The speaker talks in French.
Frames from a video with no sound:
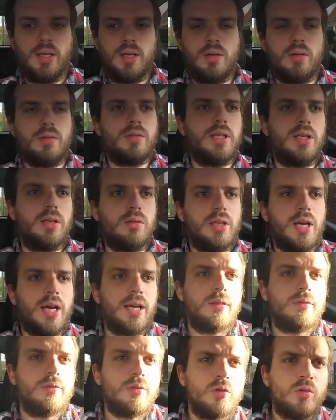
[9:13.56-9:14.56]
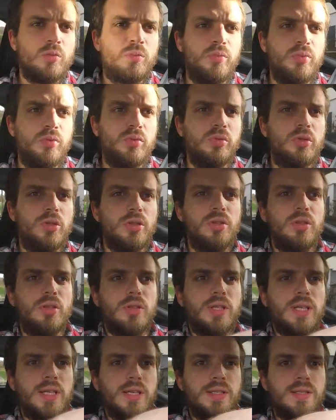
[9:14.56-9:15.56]
Alors voilà, on arrive au bout de
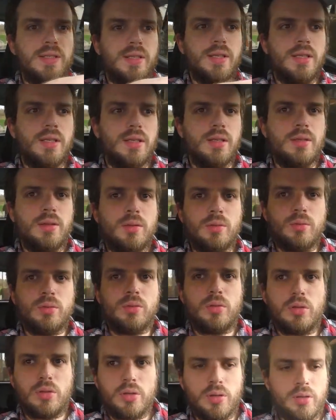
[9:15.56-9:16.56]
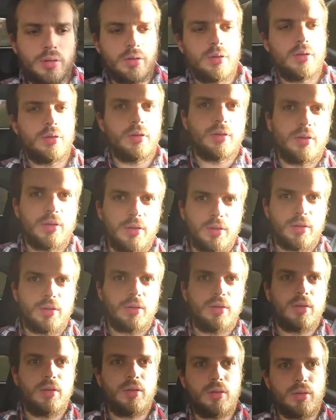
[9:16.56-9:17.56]
notre essai. Donc
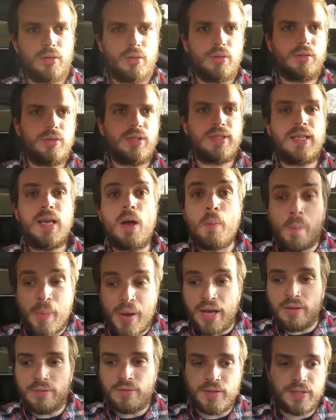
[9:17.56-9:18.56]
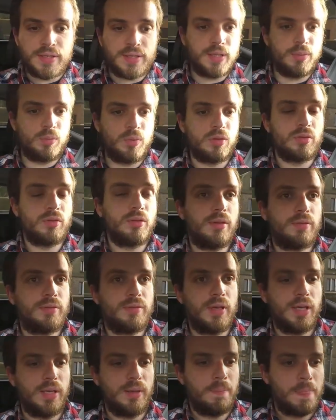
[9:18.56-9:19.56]
euh, c'était un bref essai puisqu'on a
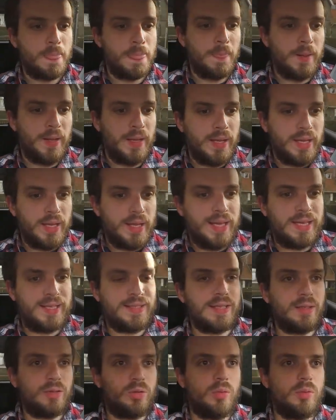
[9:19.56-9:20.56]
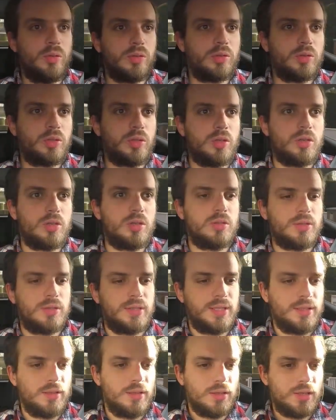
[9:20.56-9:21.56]
fait exactement
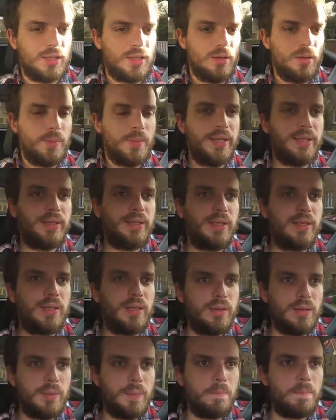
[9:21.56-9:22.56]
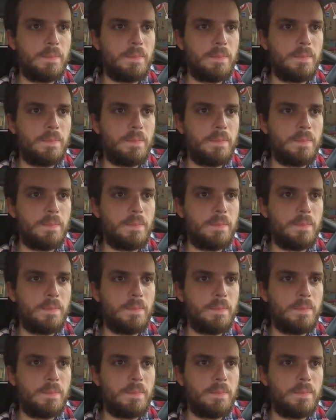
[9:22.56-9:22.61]
31 km